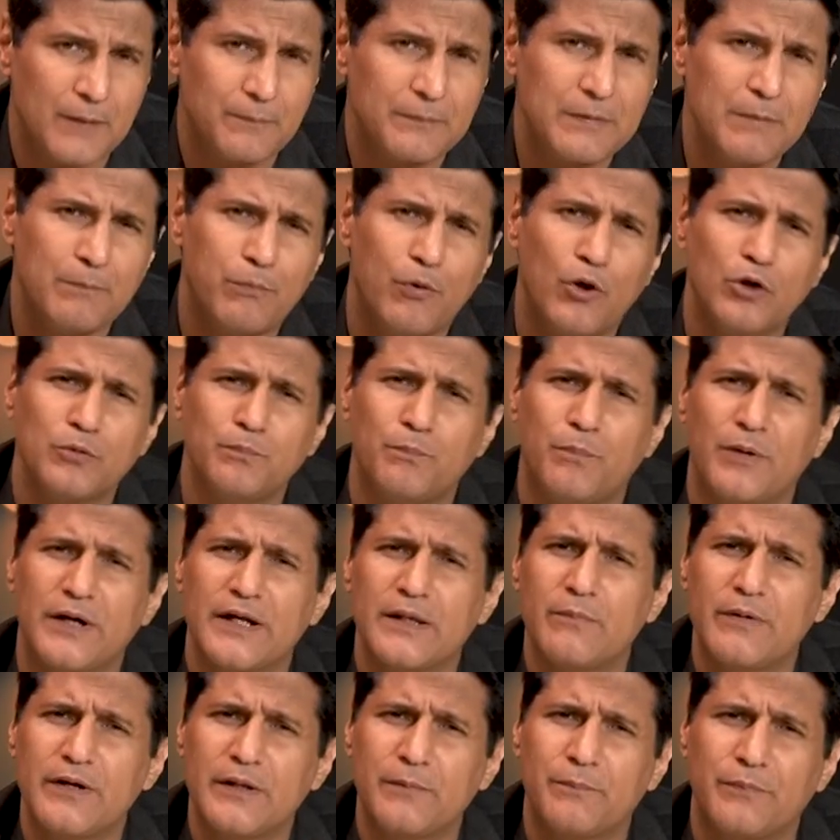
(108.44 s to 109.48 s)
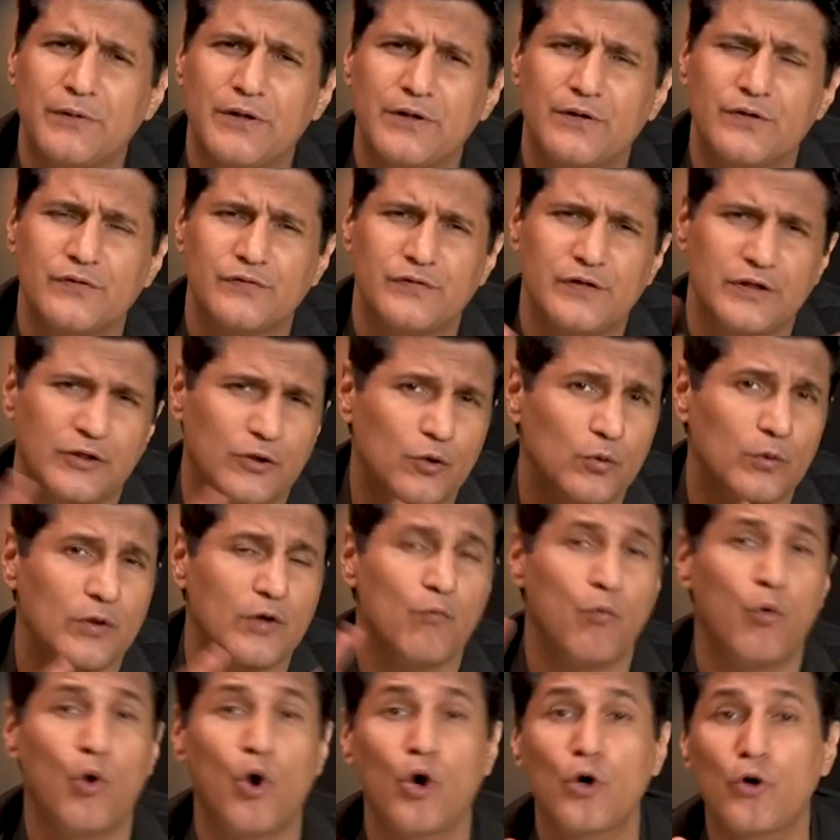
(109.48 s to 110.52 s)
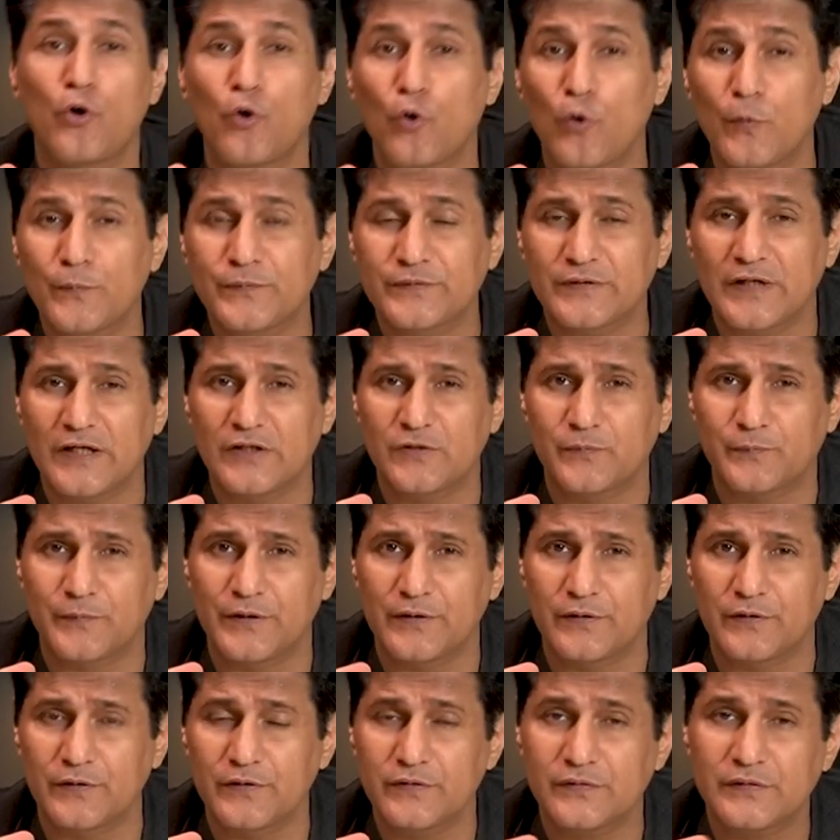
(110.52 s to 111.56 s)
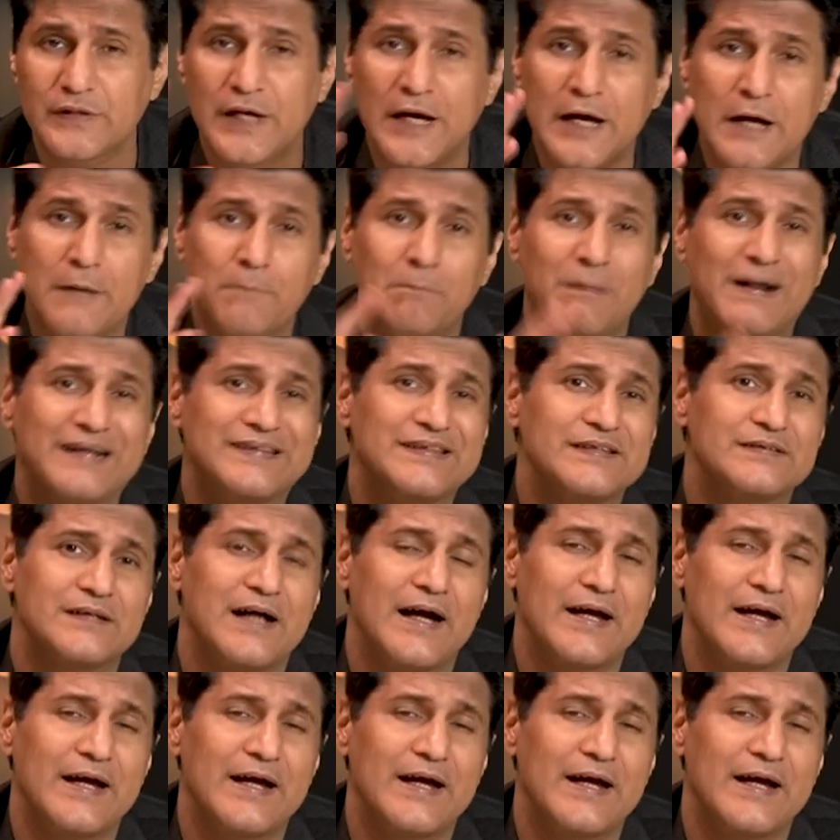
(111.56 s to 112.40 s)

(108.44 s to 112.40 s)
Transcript: आपने बहुत बड़े बड़े प्रिंटर्स देखे होंगे वार्ड्रोब साइज प्रिंटर्स बाय दिस